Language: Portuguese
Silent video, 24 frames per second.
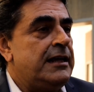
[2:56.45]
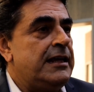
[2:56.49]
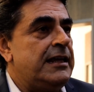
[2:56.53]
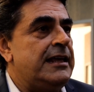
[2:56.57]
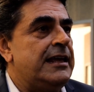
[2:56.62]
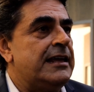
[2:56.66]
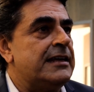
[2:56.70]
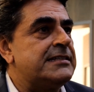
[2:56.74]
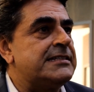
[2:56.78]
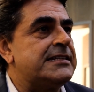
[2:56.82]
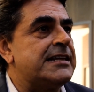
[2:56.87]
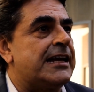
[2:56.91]

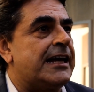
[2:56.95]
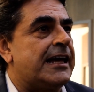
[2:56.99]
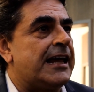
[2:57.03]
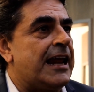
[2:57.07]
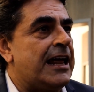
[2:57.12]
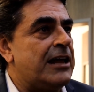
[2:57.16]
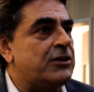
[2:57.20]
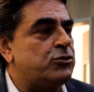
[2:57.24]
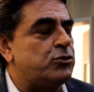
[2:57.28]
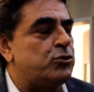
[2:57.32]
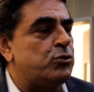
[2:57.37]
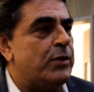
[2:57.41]
e esse
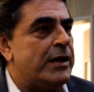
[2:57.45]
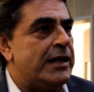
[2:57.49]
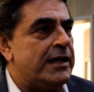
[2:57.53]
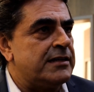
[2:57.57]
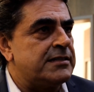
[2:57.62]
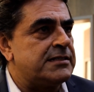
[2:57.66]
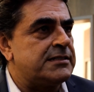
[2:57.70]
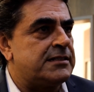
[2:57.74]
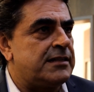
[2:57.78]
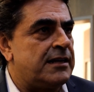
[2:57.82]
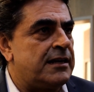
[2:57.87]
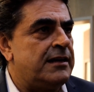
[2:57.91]
crédito
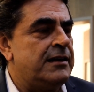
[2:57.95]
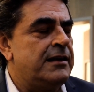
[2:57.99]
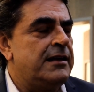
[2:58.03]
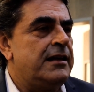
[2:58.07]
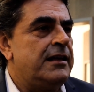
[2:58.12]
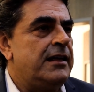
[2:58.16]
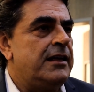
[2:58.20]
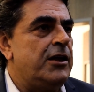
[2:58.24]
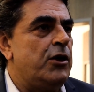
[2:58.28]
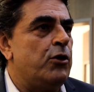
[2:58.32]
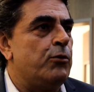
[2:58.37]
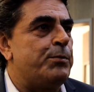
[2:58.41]
extra
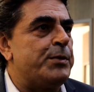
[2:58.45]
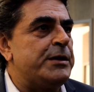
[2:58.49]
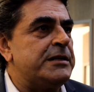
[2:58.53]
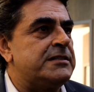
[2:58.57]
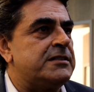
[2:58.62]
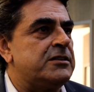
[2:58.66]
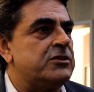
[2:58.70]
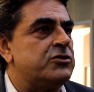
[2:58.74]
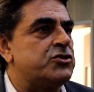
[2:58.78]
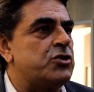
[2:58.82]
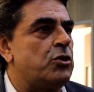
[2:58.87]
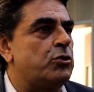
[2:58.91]
eu preciso